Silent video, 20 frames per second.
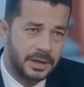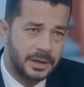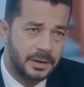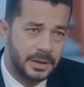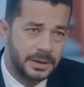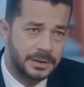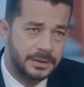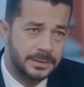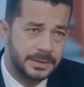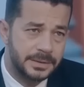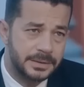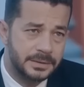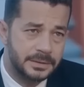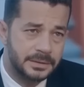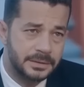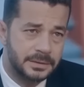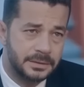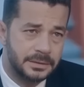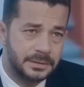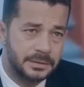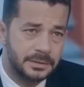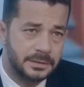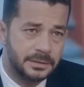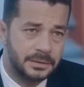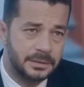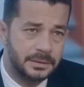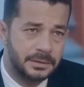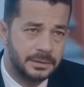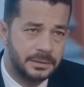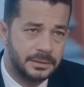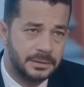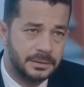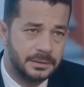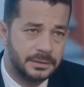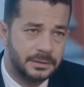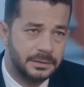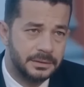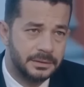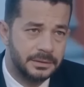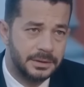حاجة واحدة بس
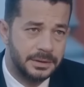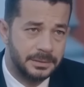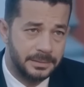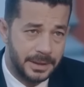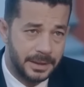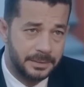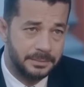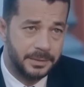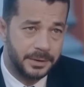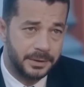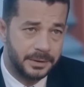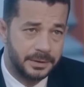إني بحبك